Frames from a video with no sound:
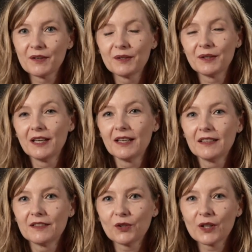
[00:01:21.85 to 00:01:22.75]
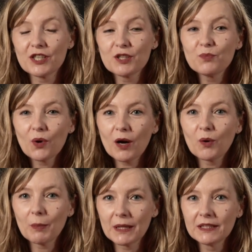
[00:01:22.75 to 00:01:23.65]
Euh, d'engager pour
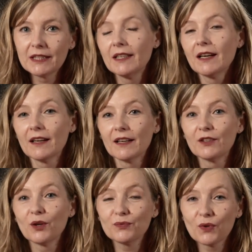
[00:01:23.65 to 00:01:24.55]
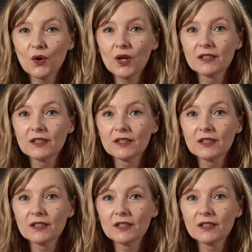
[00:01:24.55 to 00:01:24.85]
accompagner un enfant,